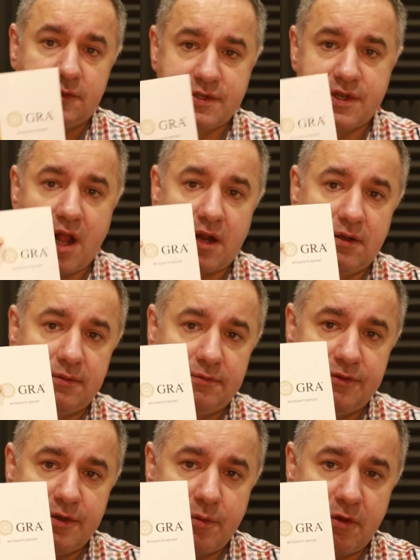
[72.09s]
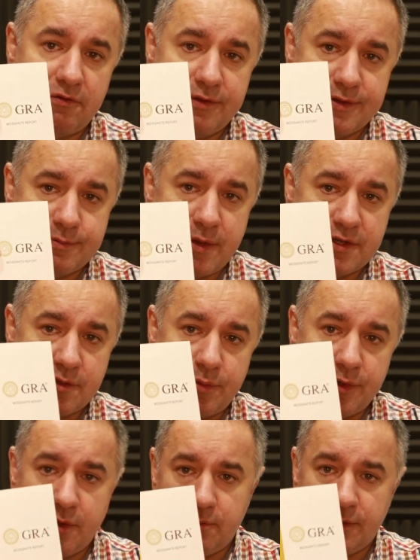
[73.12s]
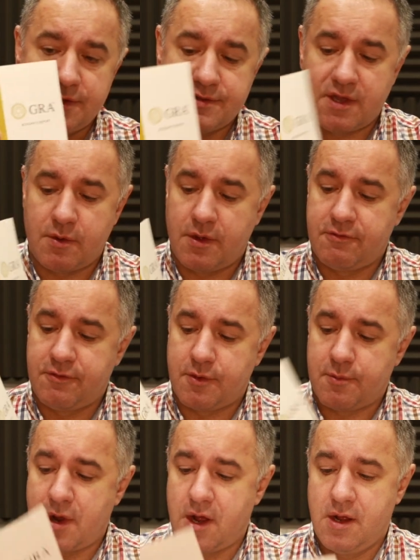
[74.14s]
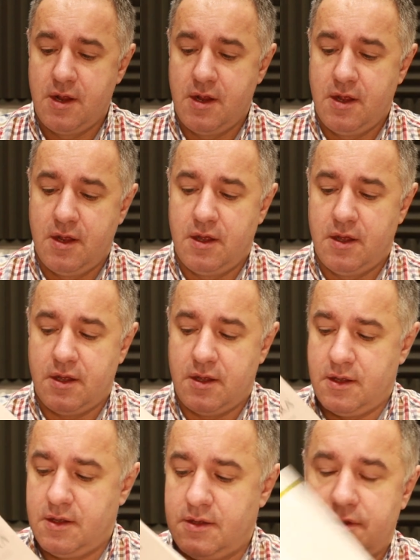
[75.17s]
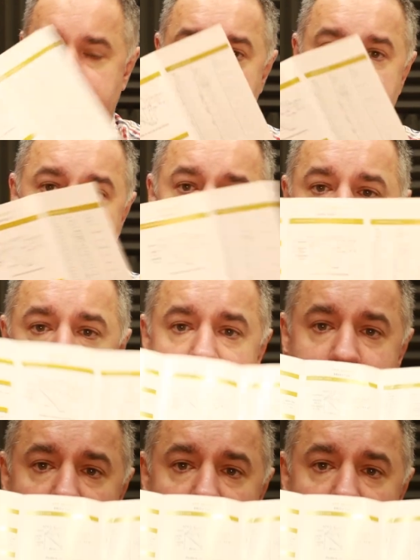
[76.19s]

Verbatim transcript: Znak firmowy jest bardzo podobny, cała forma, e, rozkład